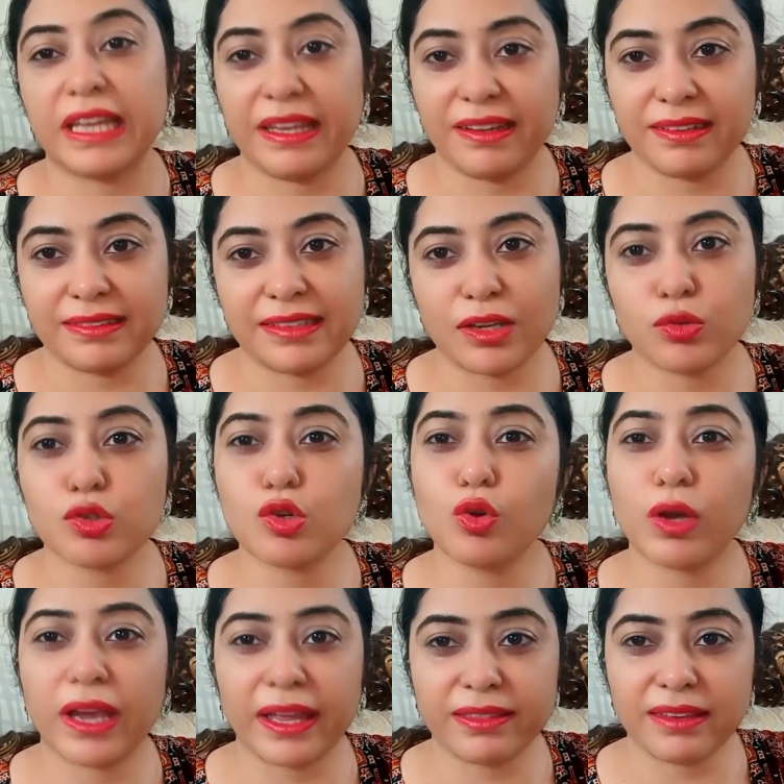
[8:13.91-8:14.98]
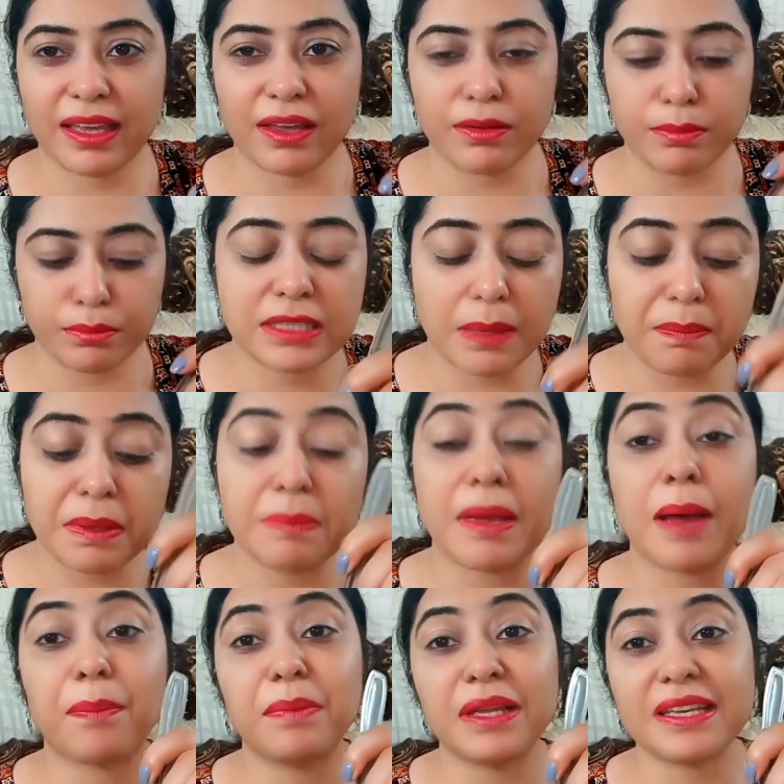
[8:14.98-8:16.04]
नहीं करती कुछ लोग कहते हैं जब भी
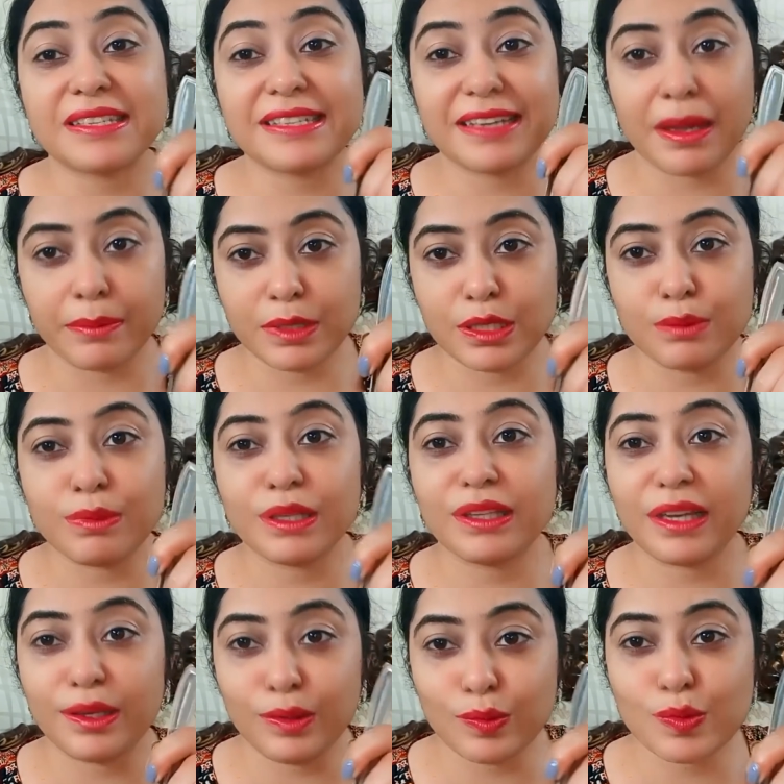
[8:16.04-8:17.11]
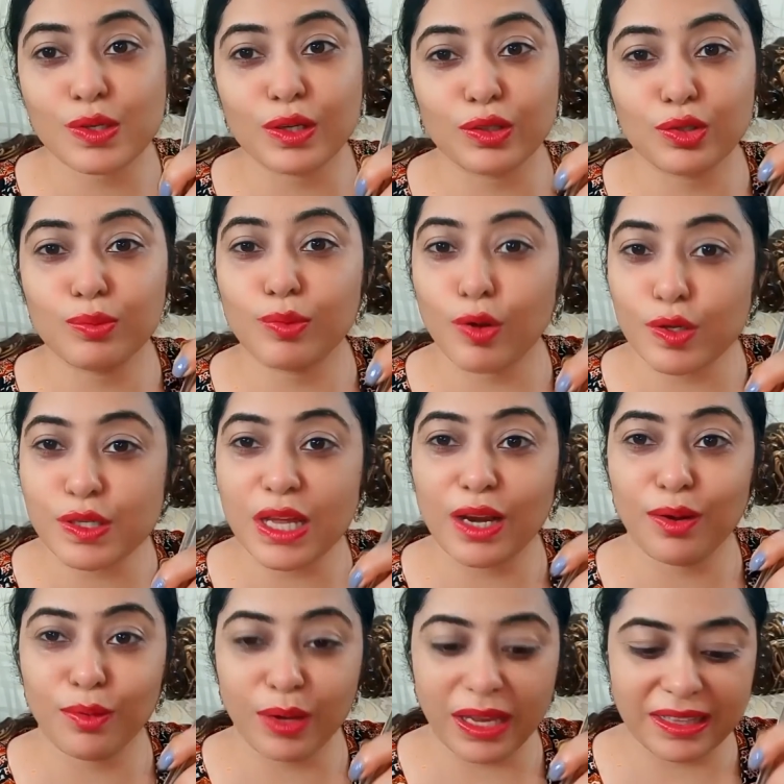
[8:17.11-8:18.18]
मैं अपनी किसी रेमेडी में दही यूज़ करती हूँ बहुत
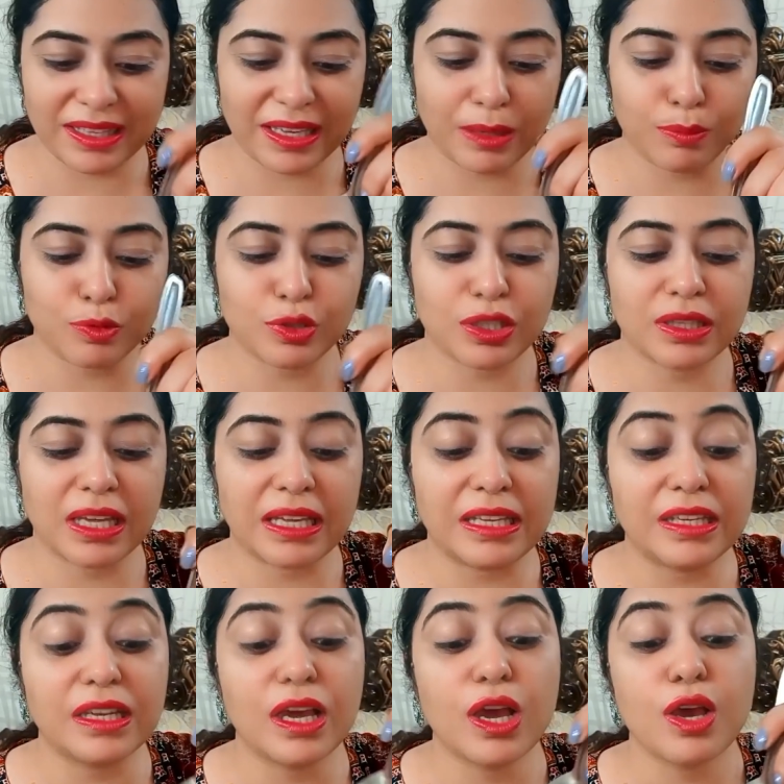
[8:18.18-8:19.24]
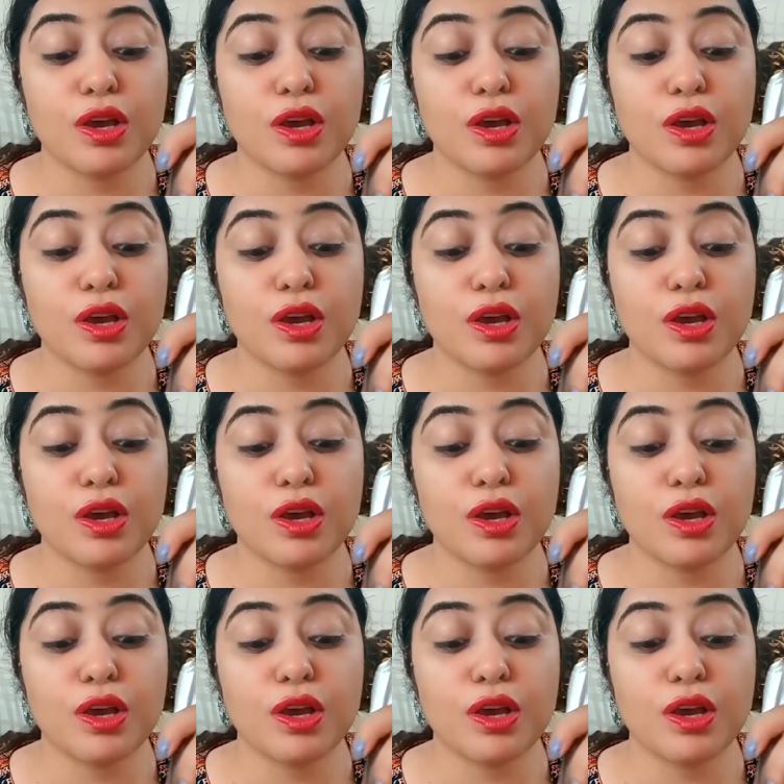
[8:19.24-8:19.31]
सारे लोग कहते हैं कि पूजा दही